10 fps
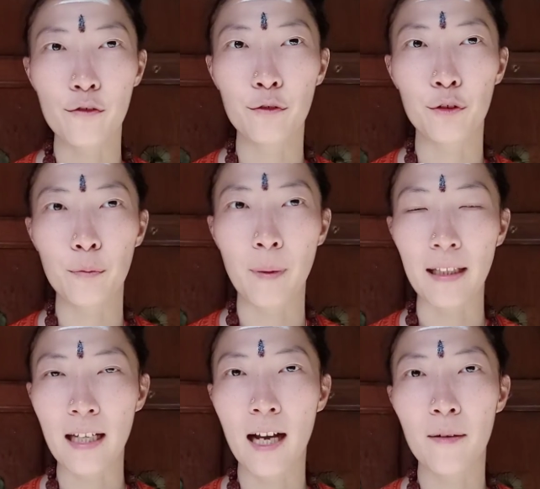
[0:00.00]
傅就是把
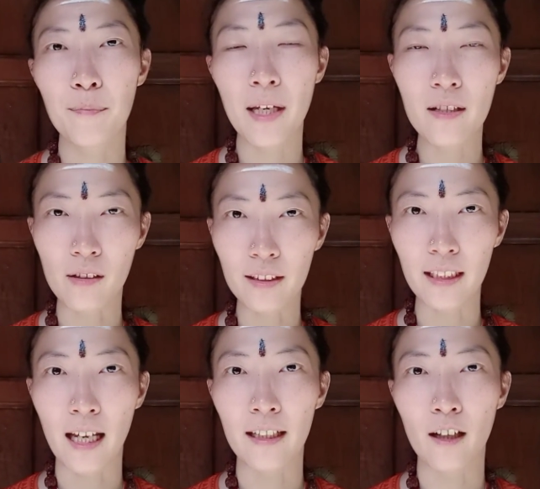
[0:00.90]
它编整
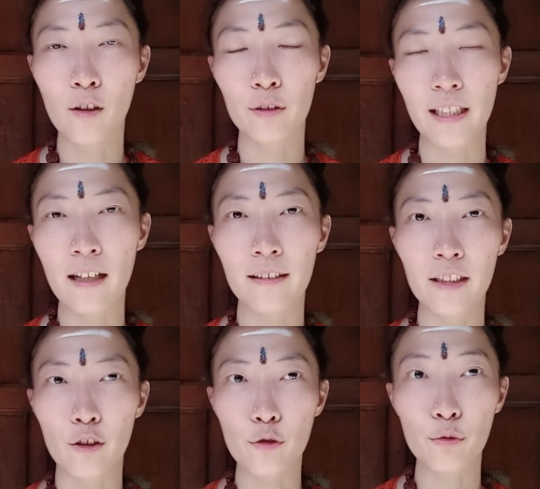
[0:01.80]
起来，然后加上自
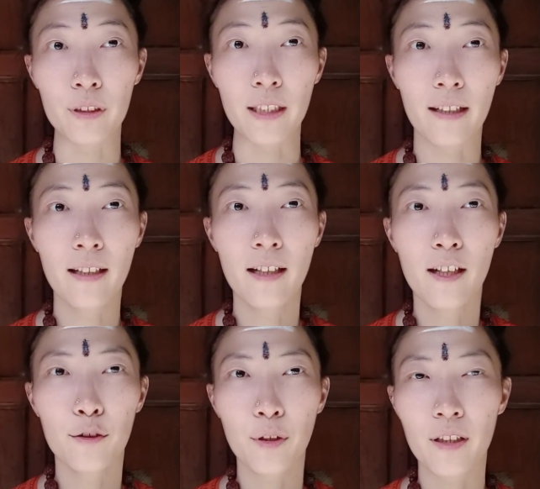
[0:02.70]
己的注解，
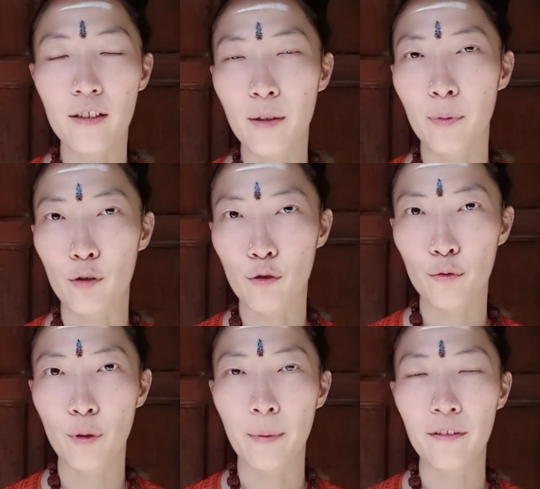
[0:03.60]
所以呢，这本
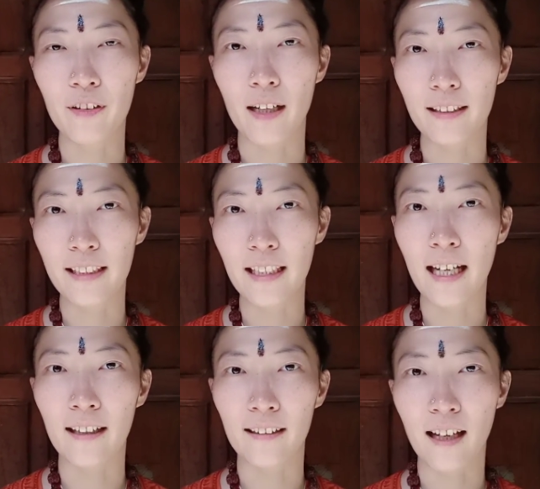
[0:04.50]
书我们也非常期
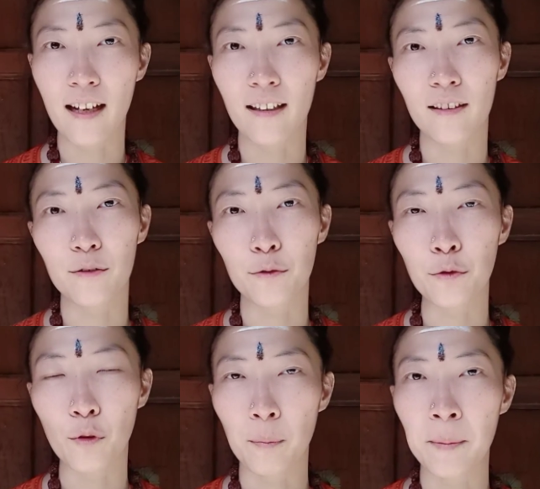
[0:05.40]
待他与
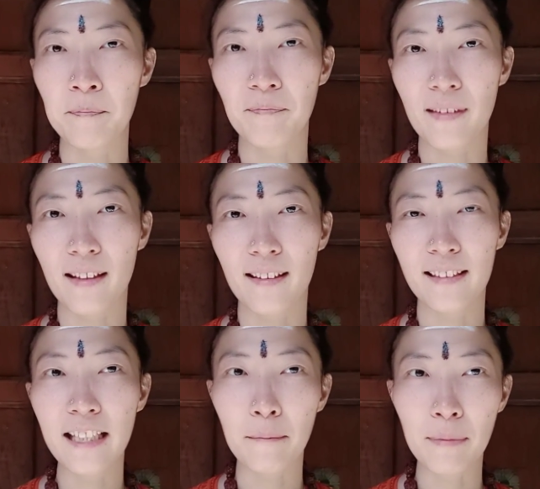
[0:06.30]
我们
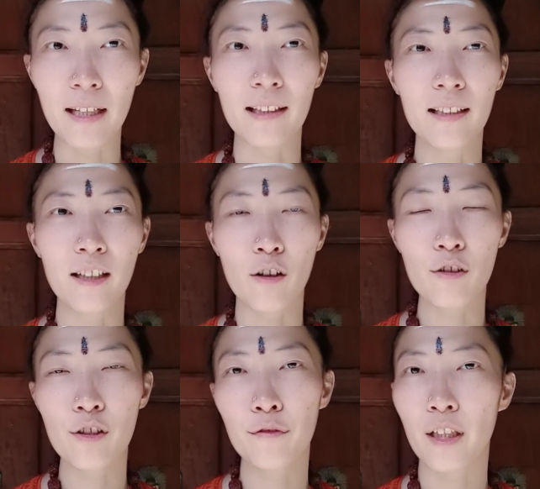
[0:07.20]
见面。然后
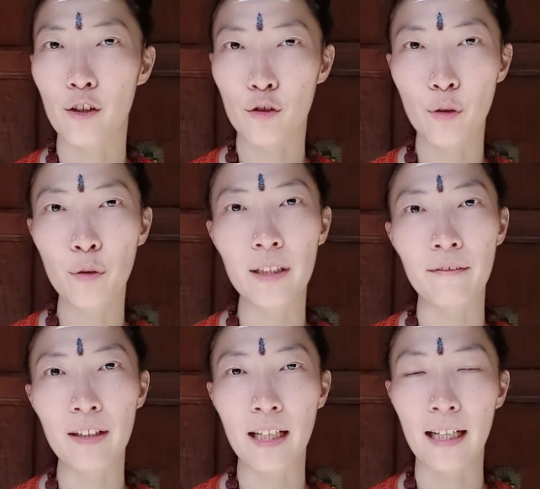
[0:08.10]
师傅也说会在
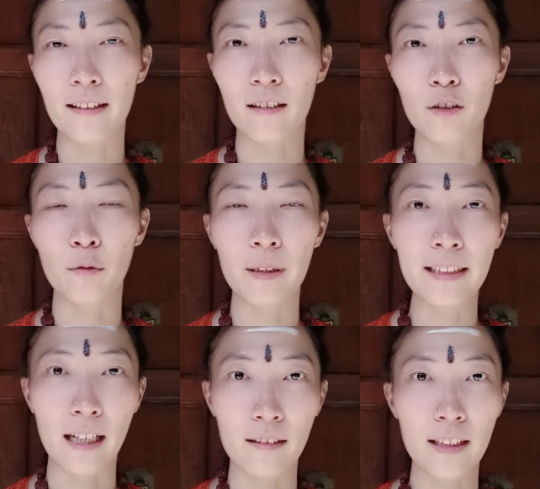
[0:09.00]
未来呢跟我们
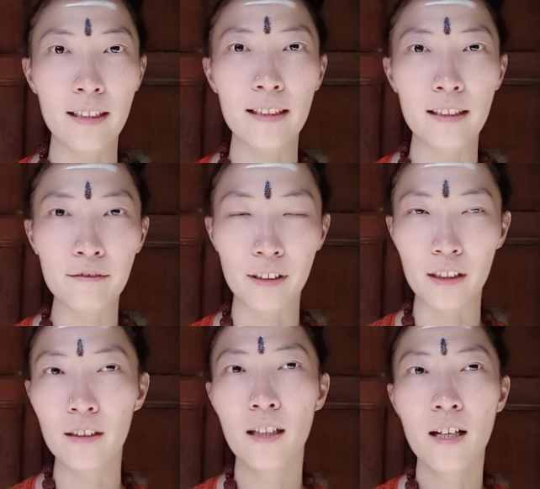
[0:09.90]
讲这些经
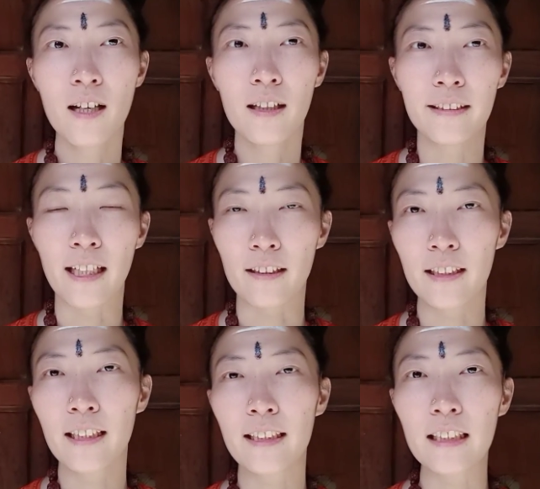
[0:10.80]
文，讲这
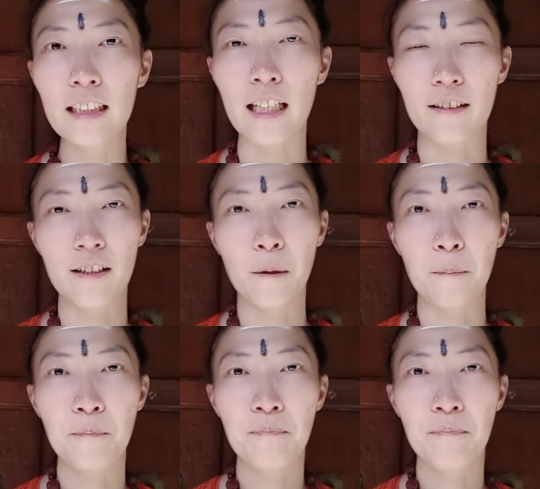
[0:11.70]
些经典，这样，